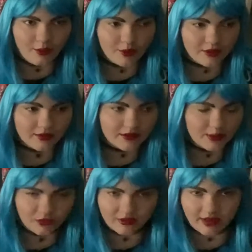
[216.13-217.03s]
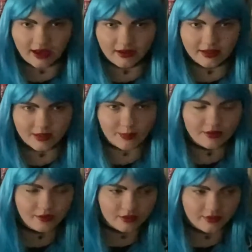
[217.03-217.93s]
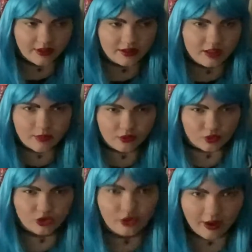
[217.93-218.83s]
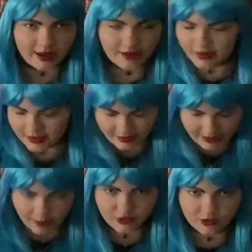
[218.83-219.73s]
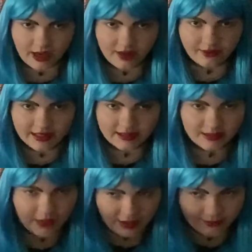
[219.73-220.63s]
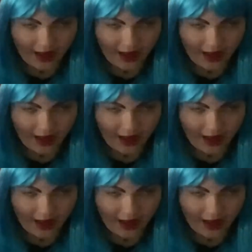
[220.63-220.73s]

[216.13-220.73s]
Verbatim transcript: Und ich muss sagen, ich bin irgendwie nicht mehr so scheu. Wie ich, ich habe ja schon mal erwähnt in meinem